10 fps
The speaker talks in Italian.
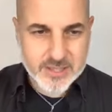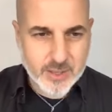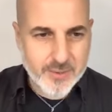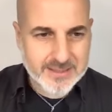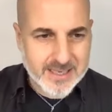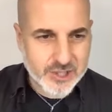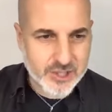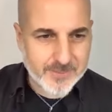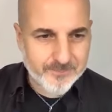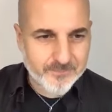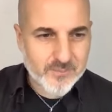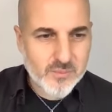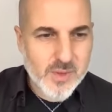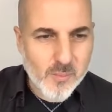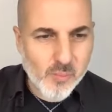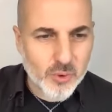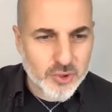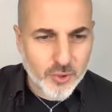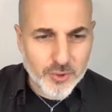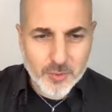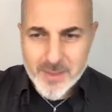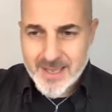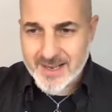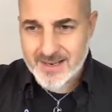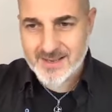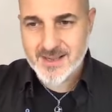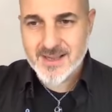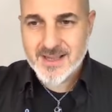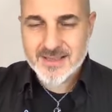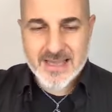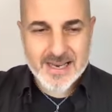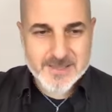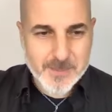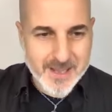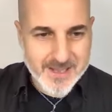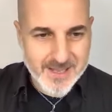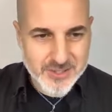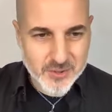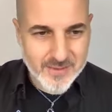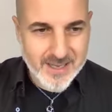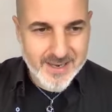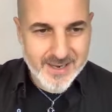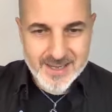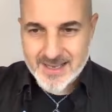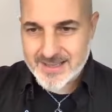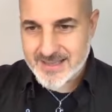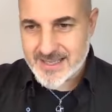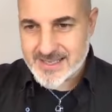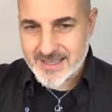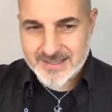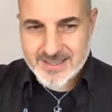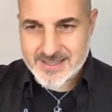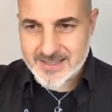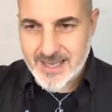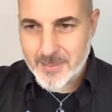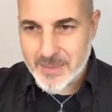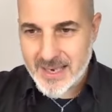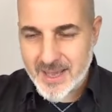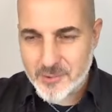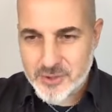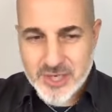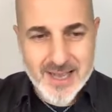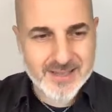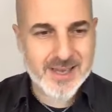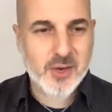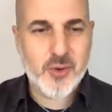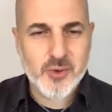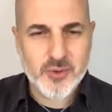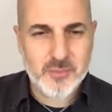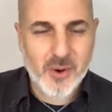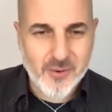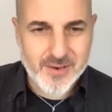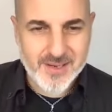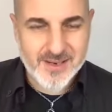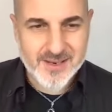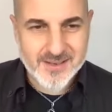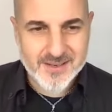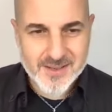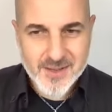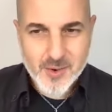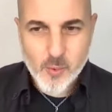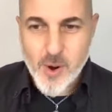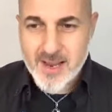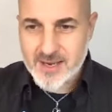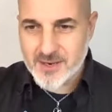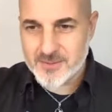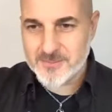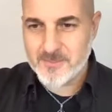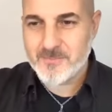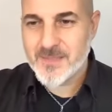Ciao Natascia, buongiorno Mary dalla Spagna, Giovanna De Santis da Milano, Giada, good morning, welcome.